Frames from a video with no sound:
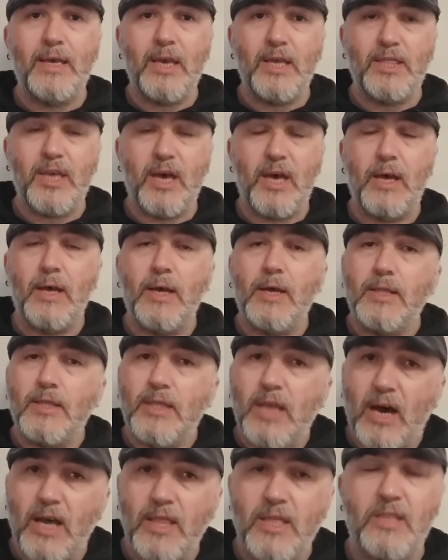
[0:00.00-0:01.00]
ya da
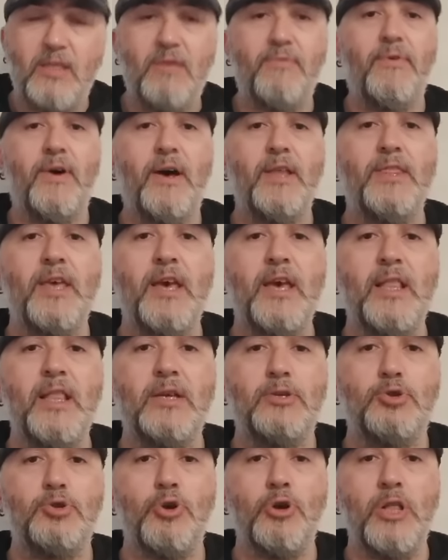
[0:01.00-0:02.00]
daha net
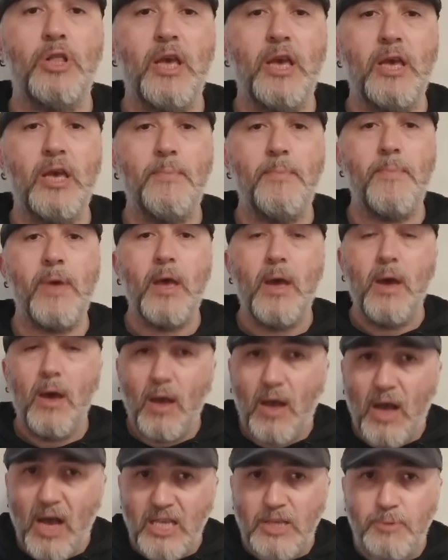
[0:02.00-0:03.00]
ifadeyle söyleyeyim
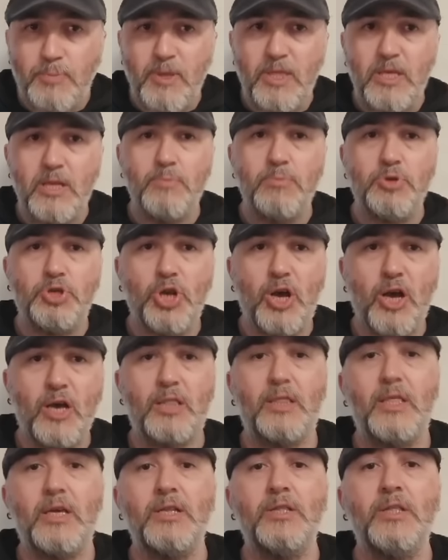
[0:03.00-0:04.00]
gasp edilmiş
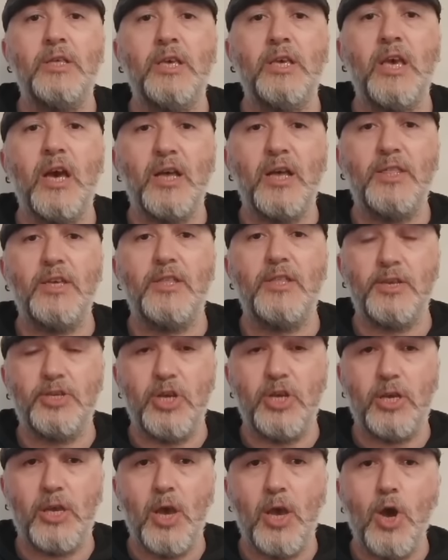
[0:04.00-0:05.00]
haklarını iade
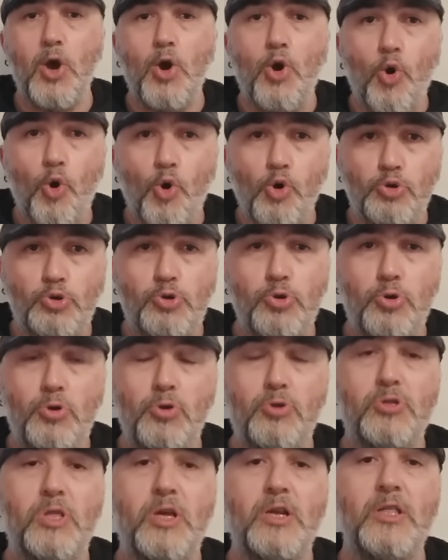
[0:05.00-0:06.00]
edecek,
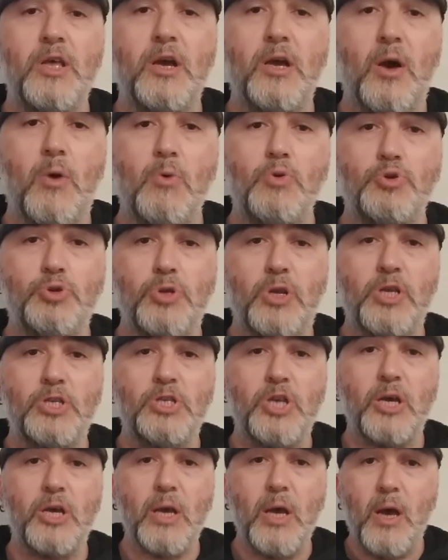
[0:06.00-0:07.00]
özgürlüklerine
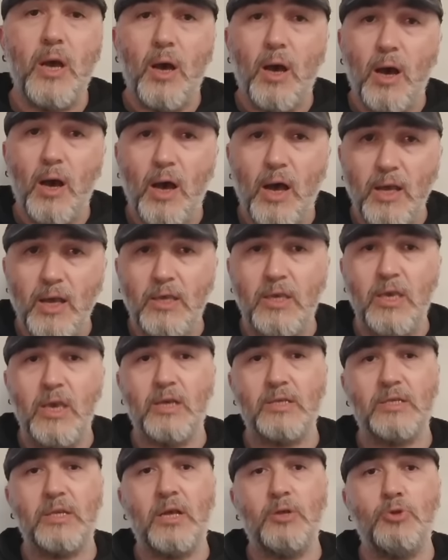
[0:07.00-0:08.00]
kavuşturacak hangi
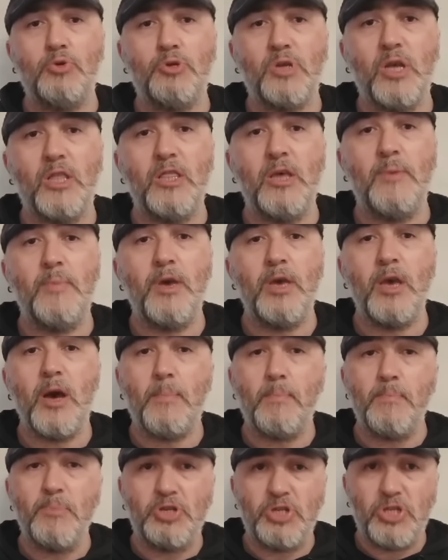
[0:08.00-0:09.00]
yasal düzenleme
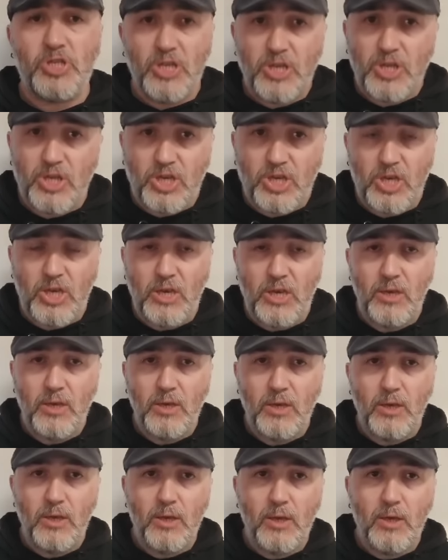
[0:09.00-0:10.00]
yapmıştır ki